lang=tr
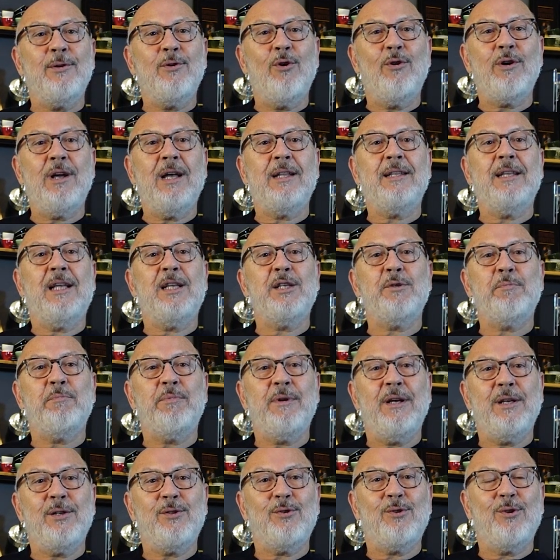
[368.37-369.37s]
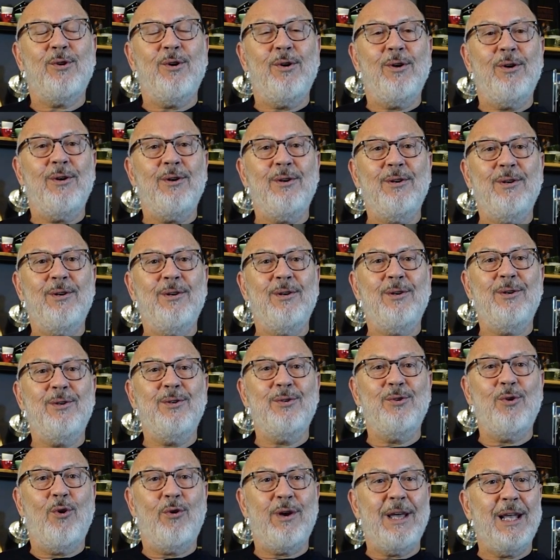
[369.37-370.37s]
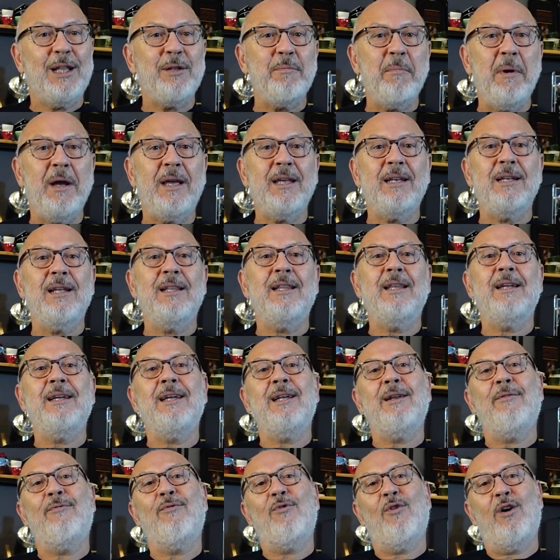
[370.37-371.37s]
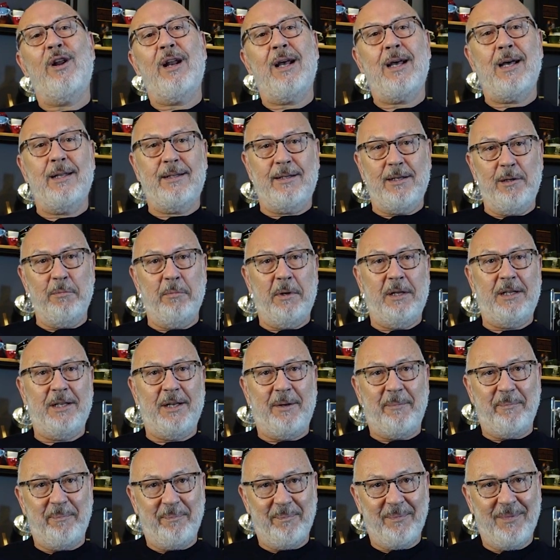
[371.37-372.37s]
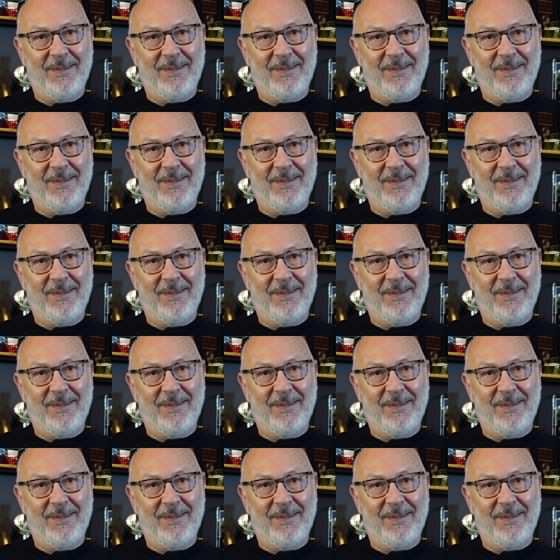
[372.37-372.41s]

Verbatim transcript: Roket Espresso e, roket makinalarıyla fuara katılmadı.